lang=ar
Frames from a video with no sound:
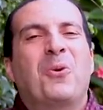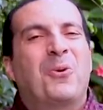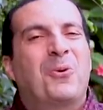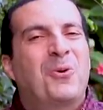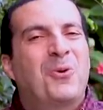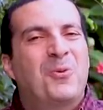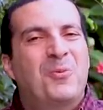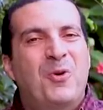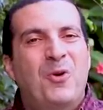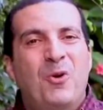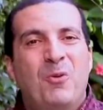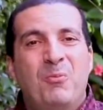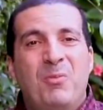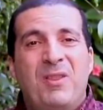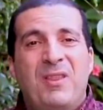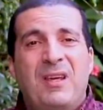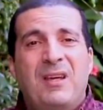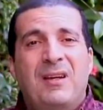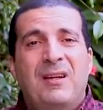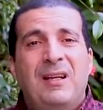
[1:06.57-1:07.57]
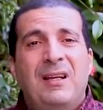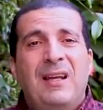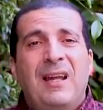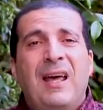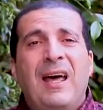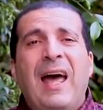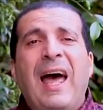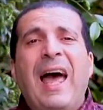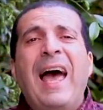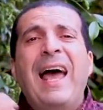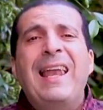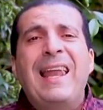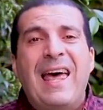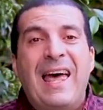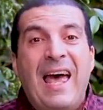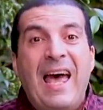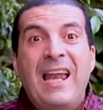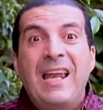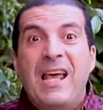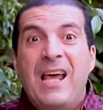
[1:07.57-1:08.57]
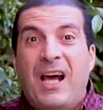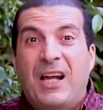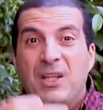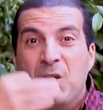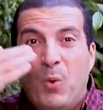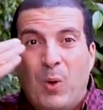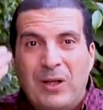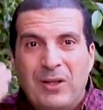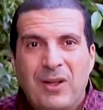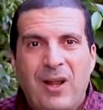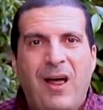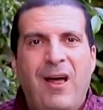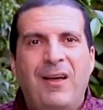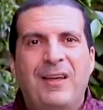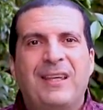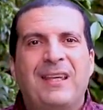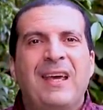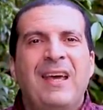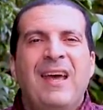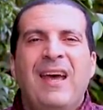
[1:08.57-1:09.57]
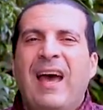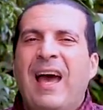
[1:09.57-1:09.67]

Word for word: قلوبهم بذكر الله ألا ألا يعني والله